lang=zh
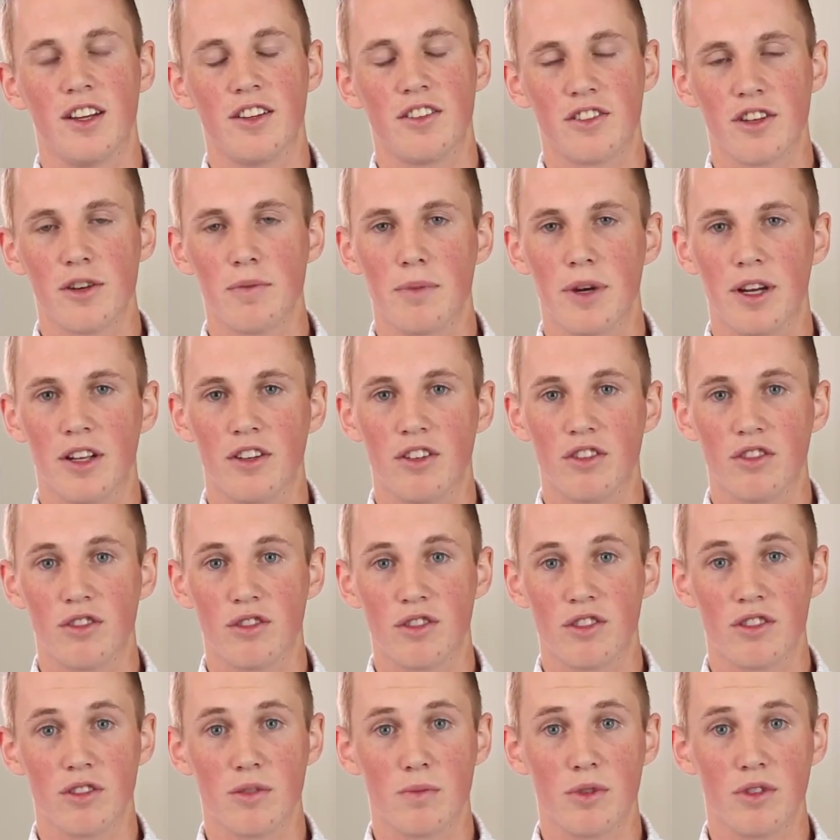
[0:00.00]
这本
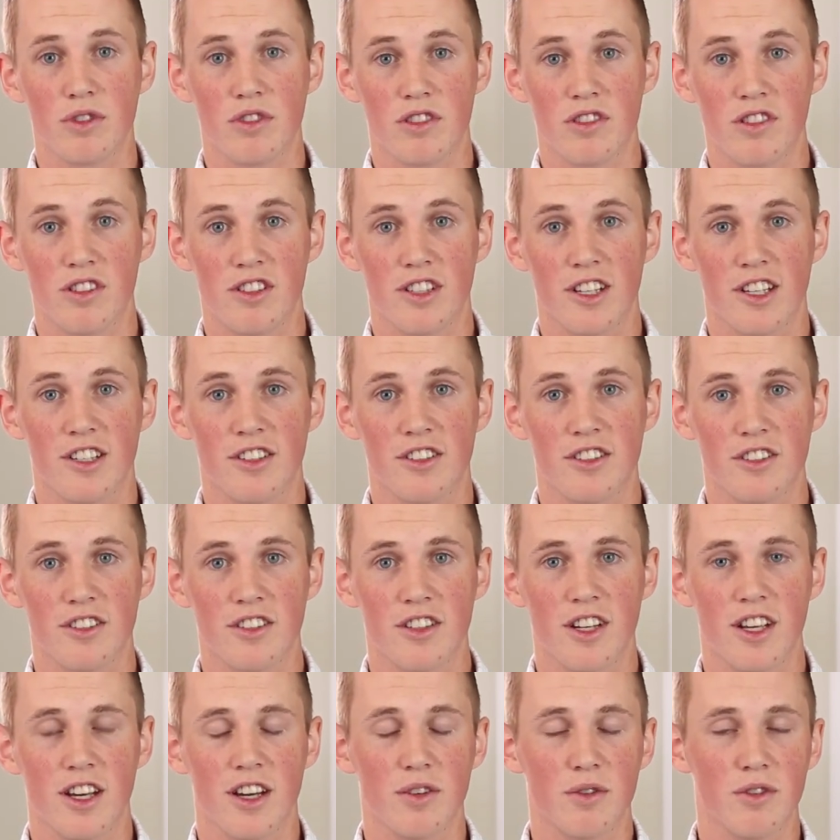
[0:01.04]
书是不是真实的？